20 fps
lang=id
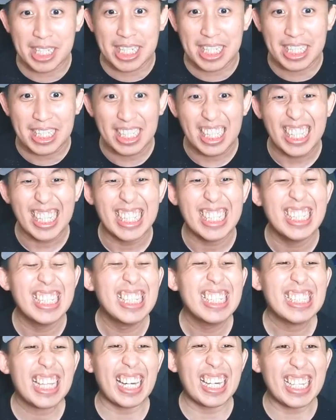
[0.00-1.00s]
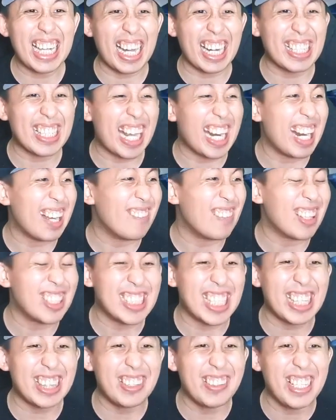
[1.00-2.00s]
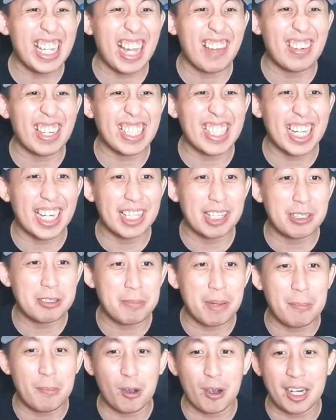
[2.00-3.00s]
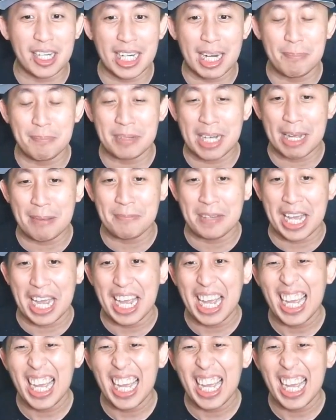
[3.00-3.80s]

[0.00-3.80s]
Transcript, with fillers: ini. Tadi nggak rencana mau ke situ ya, rencananya cuma mau ke 66 ya.